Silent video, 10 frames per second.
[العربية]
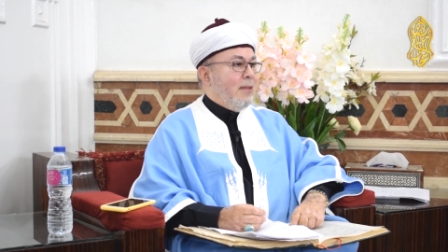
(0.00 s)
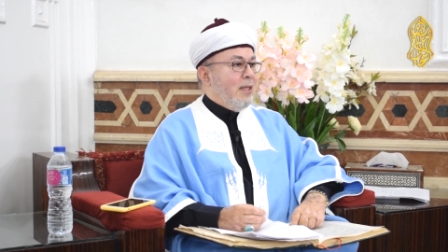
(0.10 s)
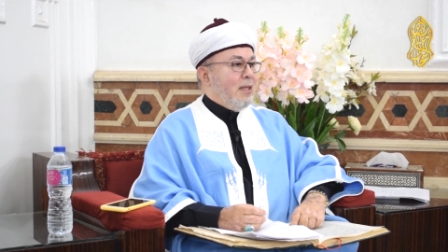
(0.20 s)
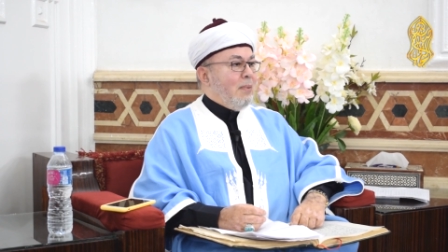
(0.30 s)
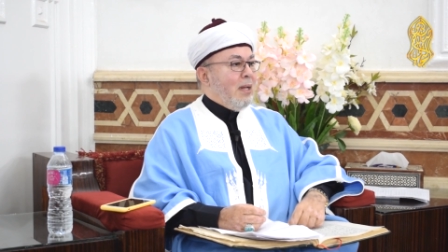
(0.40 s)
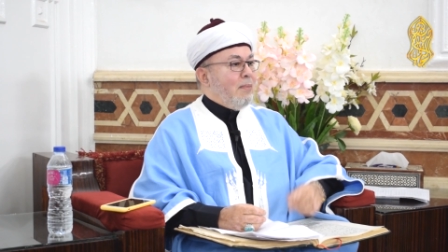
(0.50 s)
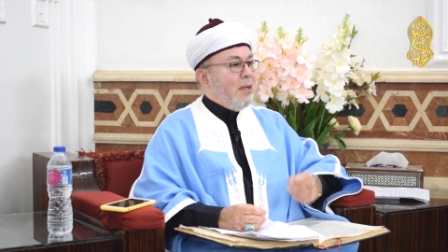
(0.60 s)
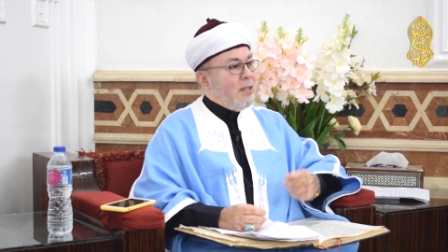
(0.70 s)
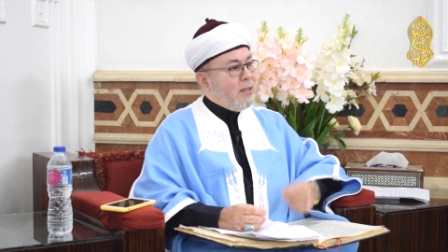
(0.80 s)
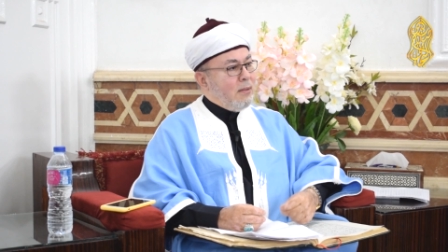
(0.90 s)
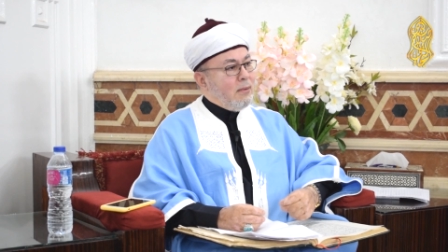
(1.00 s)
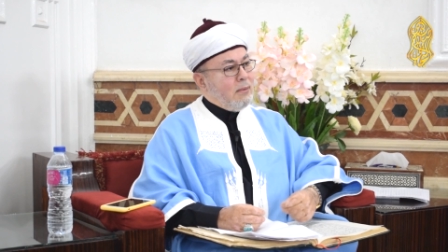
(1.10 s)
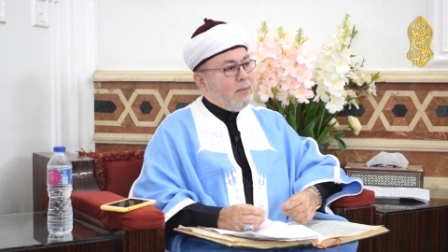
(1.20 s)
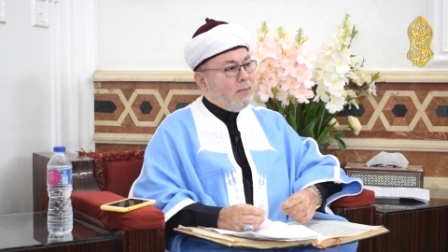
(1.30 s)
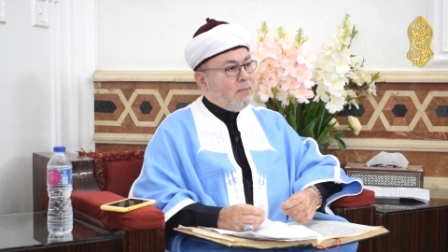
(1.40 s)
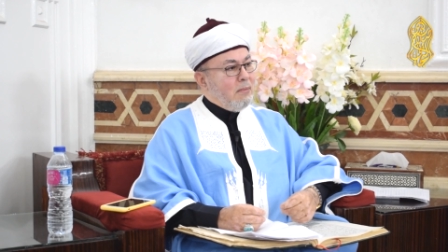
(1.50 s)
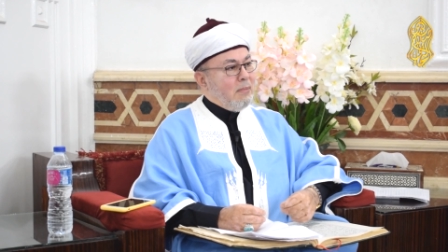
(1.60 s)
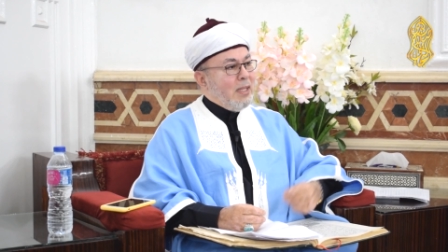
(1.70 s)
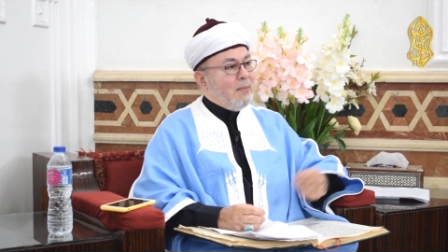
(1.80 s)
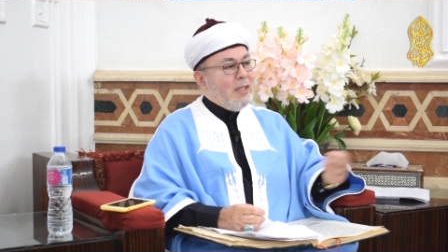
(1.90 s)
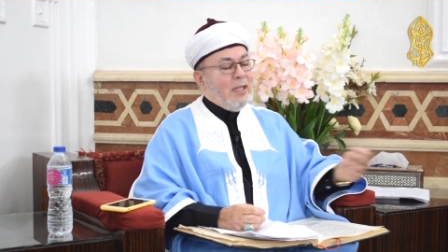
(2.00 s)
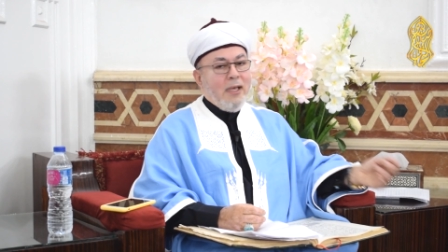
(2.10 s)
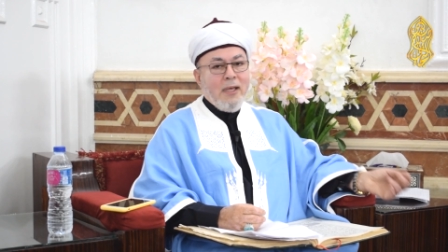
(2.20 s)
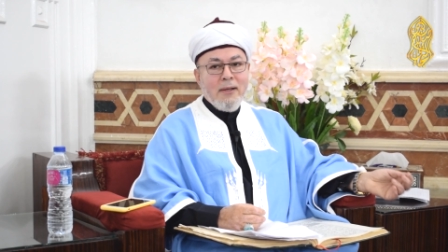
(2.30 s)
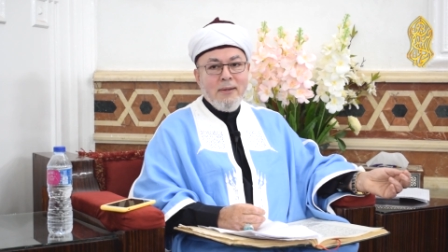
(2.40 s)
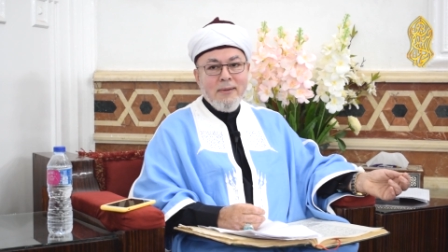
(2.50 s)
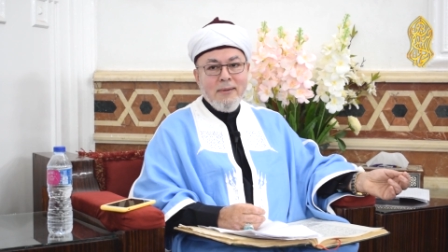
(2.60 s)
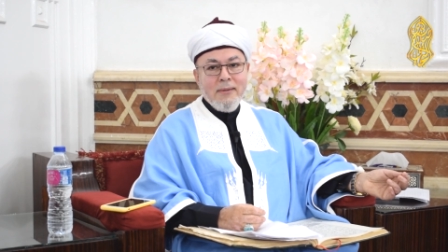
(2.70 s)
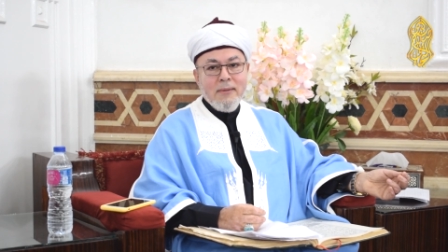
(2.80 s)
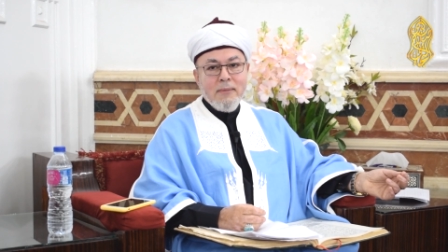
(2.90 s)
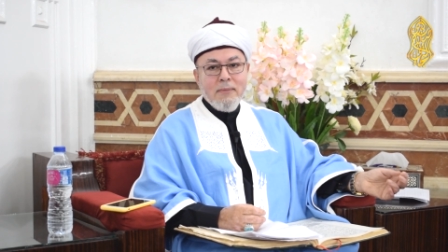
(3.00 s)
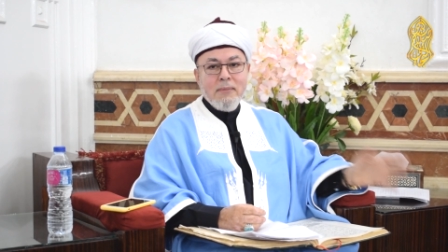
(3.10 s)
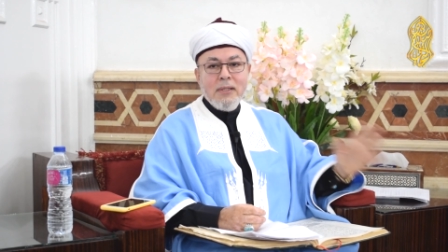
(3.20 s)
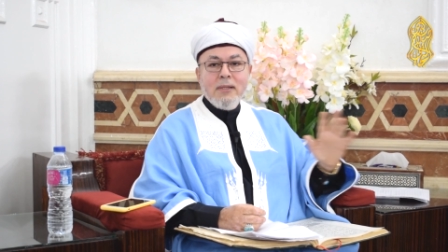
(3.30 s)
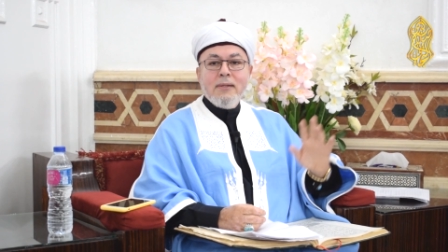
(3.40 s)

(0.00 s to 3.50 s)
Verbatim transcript: يبقى البايت ب 8 ايه بت